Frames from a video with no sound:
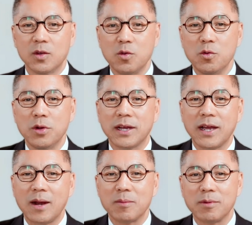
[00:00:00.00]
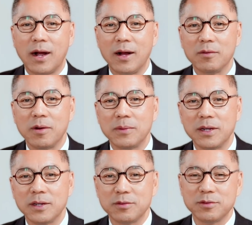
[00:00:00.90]
工会干部啊，我们
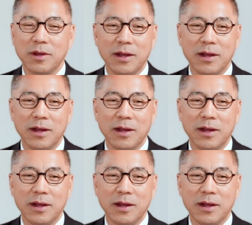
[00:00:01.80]
这是